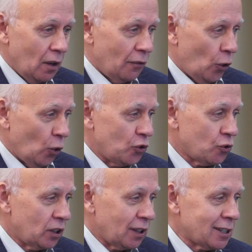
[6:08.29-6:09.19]
W
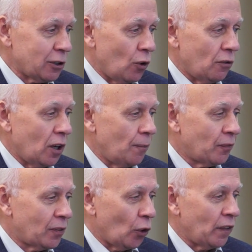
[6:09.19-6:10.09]
końcu te słowa
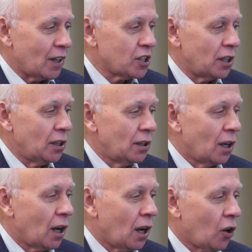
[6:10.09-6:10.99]
to nasze
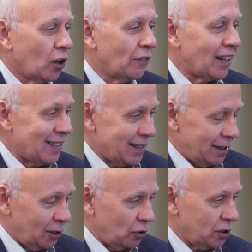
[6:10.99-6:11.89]

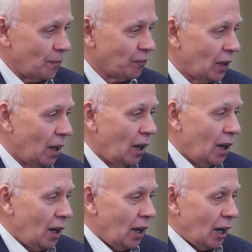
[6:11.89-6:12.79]
konwencje też.
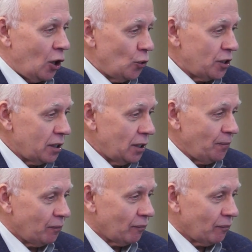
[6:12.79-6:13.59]
Ludzie